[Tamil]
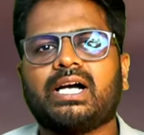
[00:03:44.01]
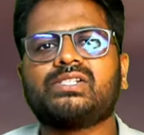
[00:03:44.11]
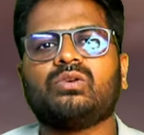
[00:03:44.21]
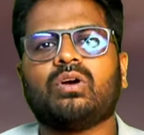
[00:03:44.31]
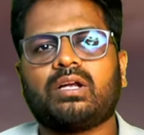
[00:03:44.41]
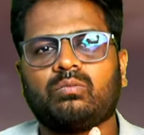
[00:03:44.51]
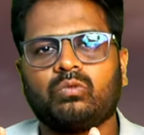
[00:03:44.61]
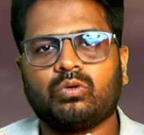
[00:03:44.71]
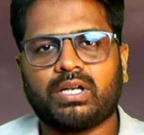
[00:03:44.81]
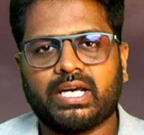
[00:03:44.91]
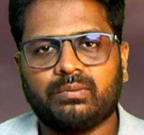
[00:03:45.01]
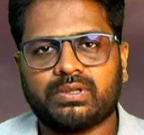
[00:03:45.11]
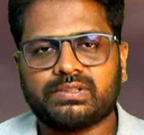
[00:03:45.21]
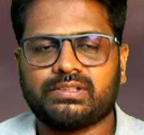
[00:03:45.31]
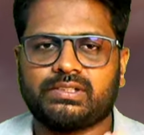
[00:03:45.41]
ஆஸ் யூ ஆர் மோர்
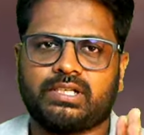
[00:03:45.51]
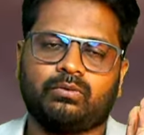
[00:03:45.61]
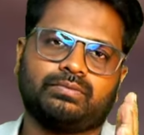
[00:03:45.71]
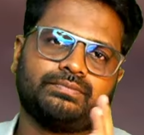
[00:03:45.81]
ஹைப்பர் சென்சிட்டிவ்